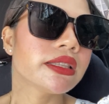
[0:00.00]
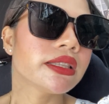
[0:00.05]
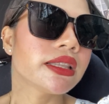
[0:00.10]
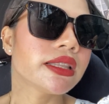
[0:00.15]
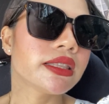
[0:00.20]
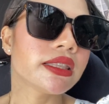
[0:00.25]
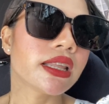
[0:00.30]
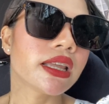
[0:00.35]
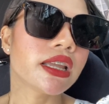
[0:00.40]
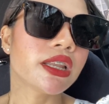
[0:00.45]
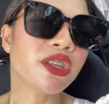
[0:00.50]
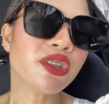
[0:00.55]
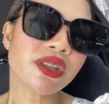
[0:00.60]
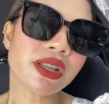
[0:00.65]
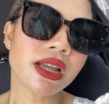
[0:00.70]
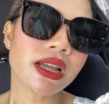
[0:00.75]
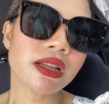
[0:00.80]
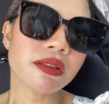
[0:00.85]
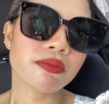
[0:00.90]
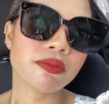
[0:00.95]
And then,
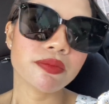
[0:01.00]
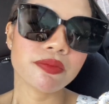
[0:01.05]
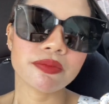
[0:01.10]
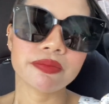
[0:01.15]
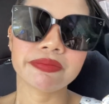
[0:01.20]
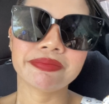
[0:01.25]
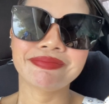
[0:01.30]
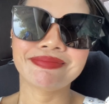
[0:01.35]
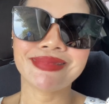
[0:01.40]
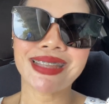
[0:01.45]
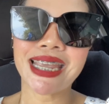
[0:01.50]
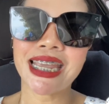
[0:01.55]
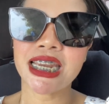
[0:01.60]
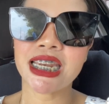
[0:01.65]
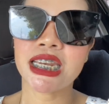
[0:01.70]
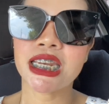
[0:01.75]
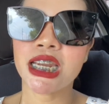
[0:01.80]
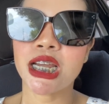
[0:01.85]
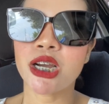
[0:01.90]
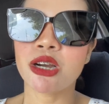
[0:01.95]
yun nga, they
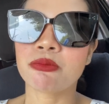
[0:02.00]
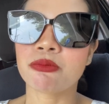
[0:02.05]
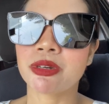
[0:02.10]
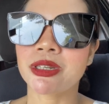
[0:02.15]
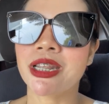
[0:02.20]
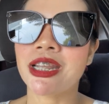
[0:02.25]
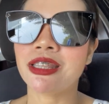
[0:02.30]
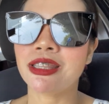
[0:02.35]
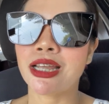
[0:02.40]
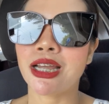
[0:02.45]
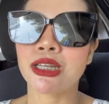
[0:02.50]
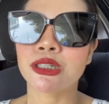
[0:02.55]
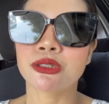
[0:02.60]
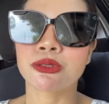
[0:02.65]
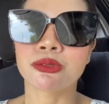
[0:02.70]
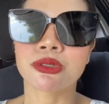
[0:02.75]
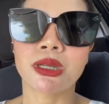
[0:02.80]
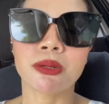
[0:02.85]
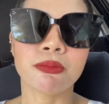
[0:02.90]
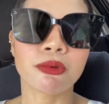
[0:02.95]
can accommodate us.
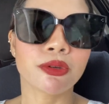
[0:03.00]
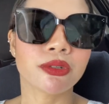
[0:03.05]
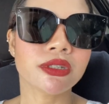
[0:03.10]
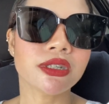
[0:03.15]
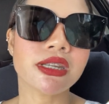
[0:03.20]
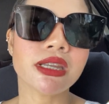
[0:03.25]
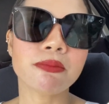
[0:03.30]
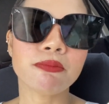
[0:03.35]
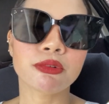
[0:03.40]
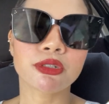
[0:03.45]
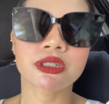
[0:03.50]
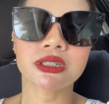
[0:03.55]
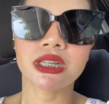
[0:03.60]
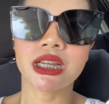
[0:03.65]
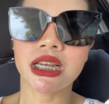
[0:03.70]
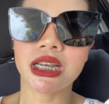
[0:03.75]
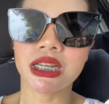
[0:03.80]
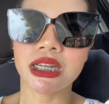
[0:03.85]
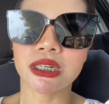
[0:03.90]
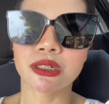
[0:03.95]
So, sabi ko, sige, push
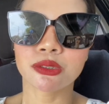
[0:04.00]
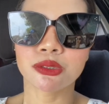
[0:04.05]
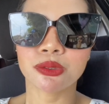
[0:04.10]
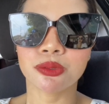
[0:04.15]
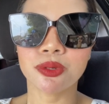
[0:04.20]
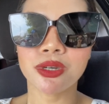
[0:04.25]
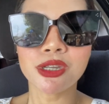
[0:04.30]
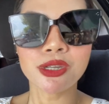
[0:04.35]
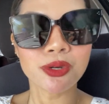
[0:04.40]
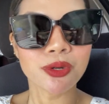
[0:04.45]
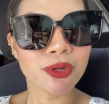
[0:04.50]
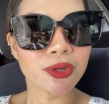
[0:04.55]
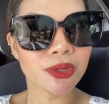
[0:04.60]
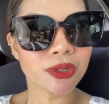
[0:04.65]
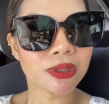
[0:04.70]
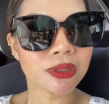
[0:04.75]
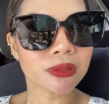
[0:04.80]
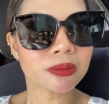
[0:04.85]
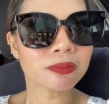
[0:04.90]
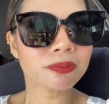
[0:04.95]
na lang. So,
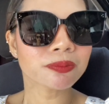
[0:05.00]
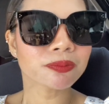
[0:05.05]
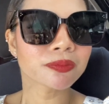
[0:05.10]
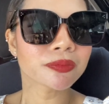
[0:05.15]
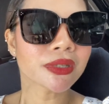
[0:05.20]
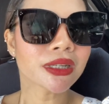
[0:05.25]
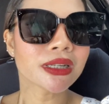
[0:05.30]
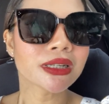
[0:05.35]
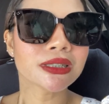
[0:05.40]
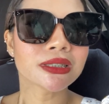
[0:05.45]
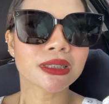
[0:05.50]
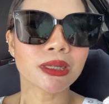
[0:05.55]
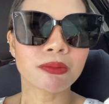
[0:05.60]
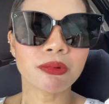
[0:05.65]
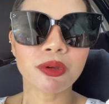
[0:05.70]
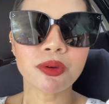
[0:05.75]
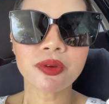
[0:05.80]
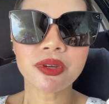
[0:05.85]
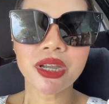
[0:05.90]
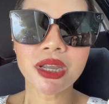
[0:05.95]
ayun. Sabi
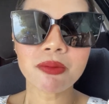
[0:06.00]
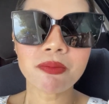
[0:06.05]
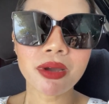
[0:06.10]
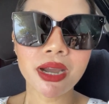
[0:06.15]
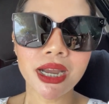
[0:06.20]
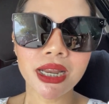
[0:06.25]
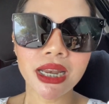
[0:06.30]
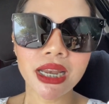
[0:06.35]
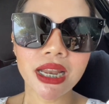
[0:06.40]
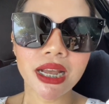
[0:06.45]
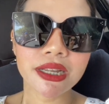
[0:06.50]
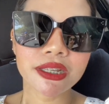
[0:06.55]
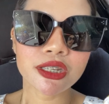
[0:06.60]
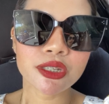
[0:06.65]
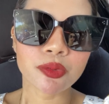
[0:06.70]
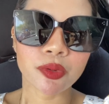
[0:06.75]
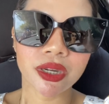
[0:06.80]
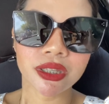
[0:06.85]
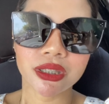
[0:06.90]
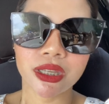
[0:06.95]
ko, okay, mag-alala kasi
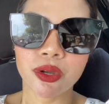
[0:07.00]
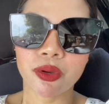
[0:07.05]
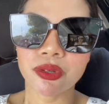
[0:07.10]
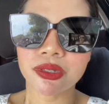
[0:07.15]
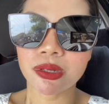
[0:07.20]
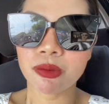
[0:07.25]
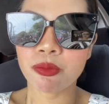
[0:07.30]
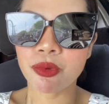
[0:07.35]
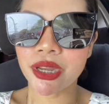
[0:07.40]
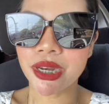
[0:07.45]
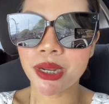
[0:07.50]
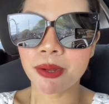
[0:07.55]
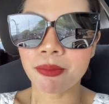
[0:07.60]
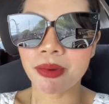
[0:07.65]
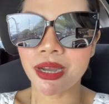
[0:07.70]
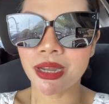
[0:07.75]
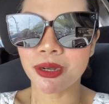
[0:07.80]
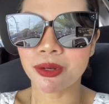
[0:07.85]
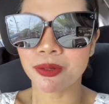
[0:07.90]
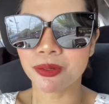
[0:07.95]
swerte ako sa buhay
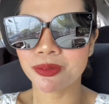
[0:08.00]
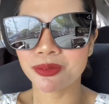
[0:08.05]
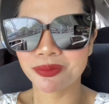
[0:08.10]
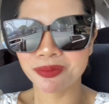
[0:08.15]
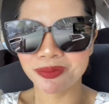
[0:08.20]
naman, no?